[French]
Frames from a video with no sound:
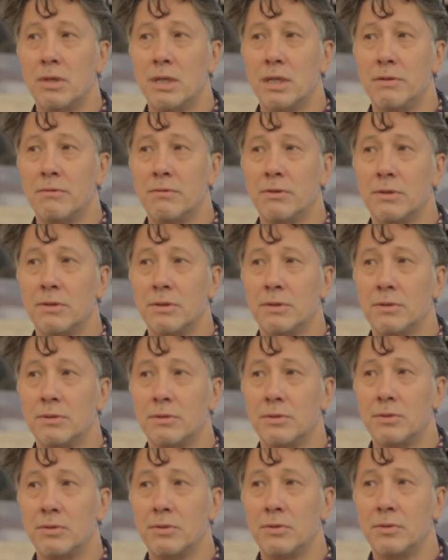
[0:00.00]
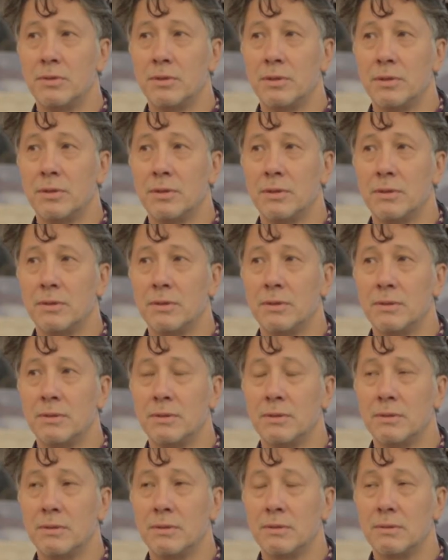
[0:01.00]
de livres euh, sur euh,
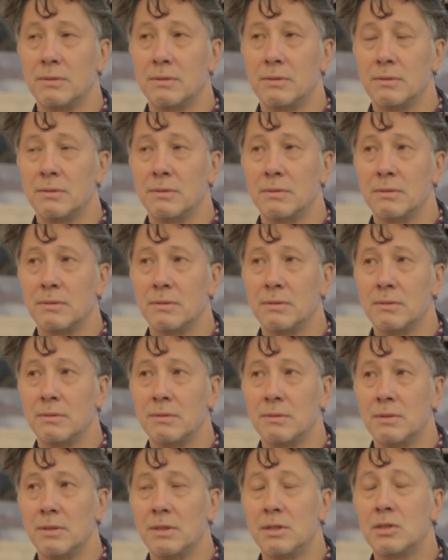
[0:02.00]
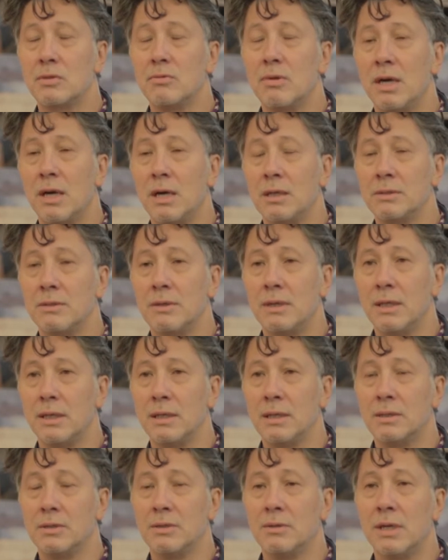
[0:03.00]
l'histoire
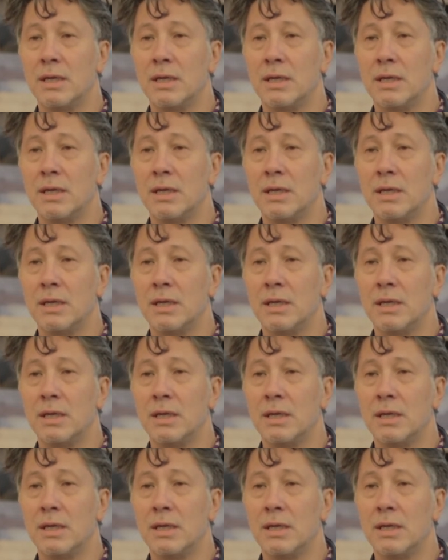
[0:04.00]
de